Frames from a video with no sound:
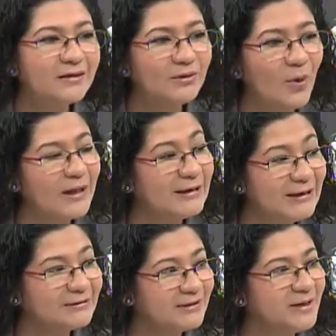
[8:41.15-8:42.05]

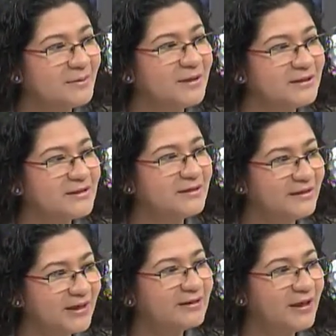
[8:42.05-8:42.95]
cualquier tema. Se
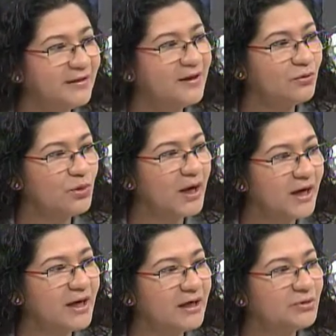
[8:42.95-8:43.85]
trata de
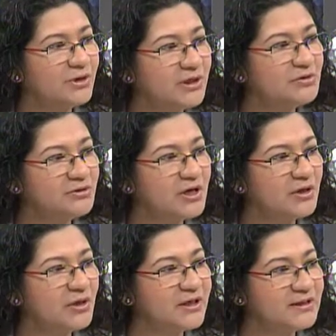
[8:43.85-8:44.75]
educar a los niños y
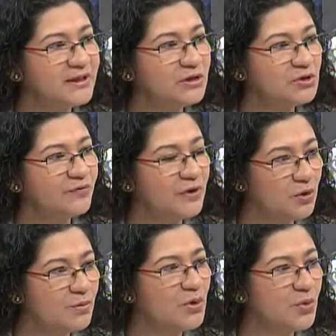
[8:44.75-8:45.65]
adolescentes sobre
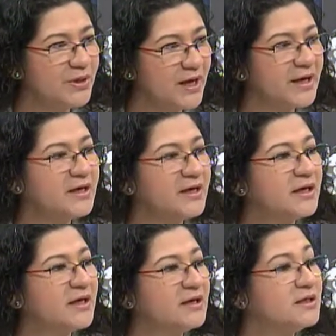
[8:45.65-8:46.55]
cómo cuidar
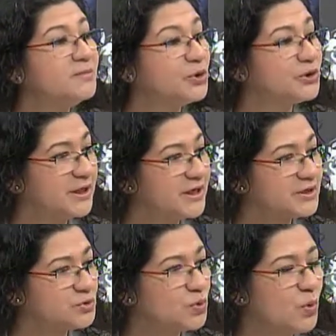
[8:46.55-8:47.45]
eh, y
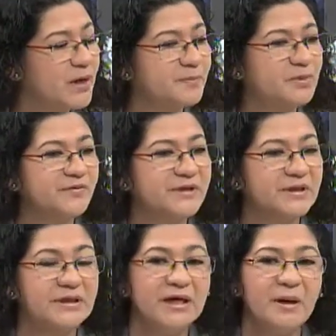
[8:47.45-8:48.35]
proteger su cuerpo,
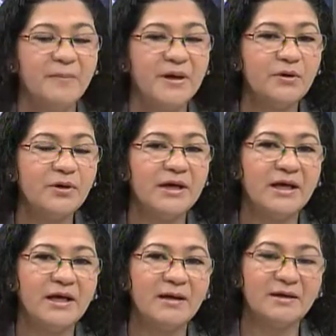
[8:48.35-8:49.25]
¿verdad? Pero
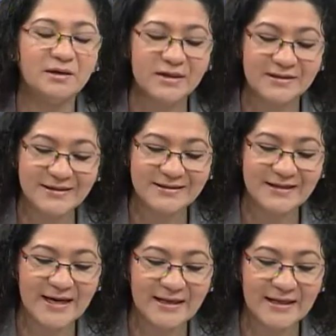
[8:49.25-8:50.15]
eh, eh,
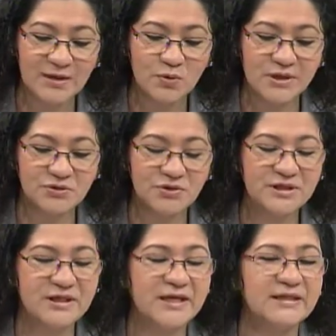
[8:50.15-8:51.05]
decía que la educación
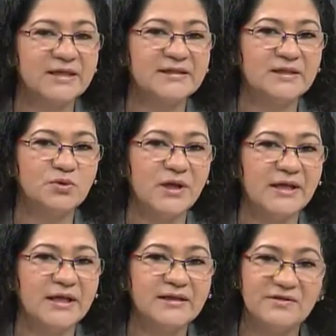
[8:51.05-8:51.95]
integral de la
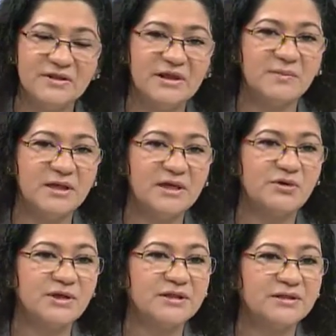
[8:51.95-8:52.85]
sexualidad debe también ir
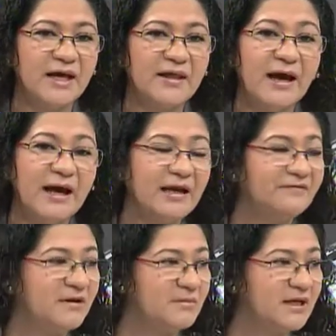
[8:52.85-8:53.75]
orientada a
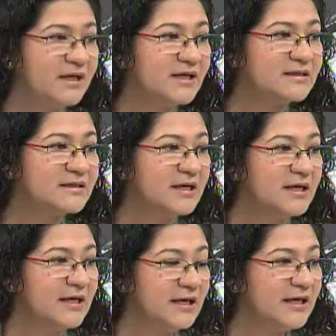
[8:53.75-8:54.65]
las familias
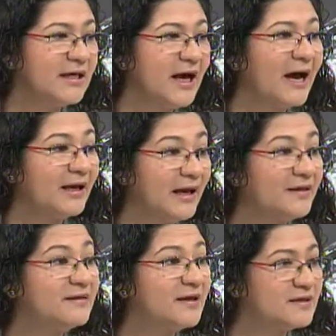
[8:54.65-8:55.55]
y a la
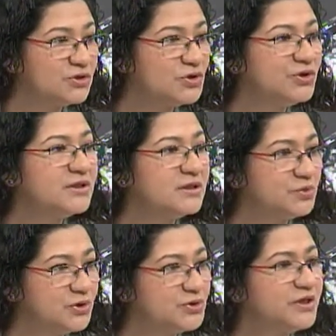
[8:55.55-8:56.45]
detección de
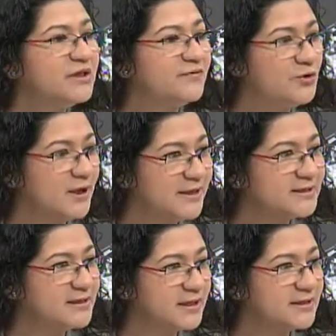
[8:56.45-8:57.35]
situaciones de
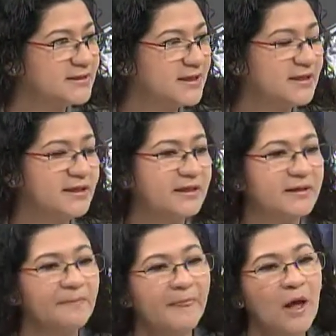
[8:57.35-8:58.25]
violencia que se
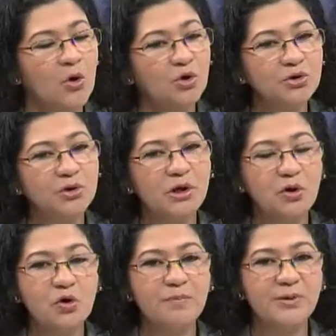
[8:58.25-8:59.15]
generen. Otro de
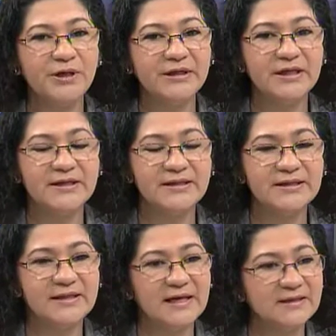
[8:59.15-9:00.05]
los componentes
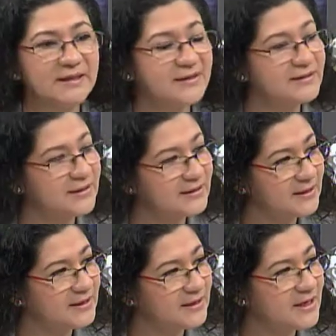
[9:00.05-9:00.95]
esenciales de la
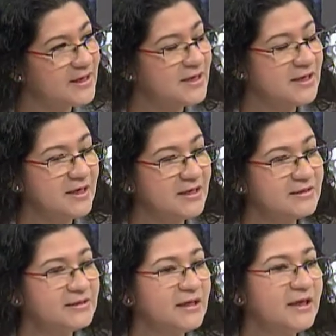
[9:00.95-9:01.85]
estrategia
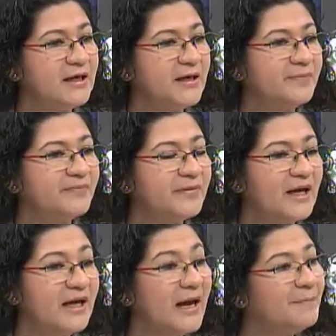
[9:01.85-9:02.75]
es
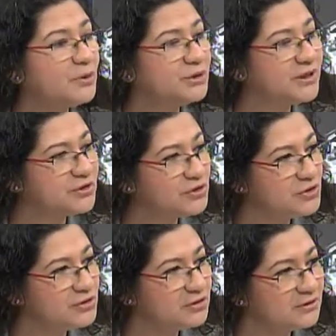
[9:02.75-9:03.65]
la
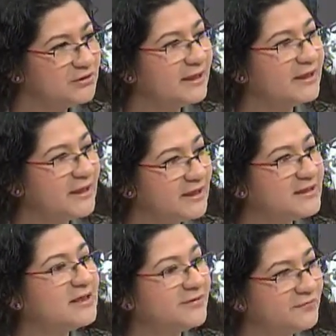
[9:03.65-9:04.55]
protección de quienes ya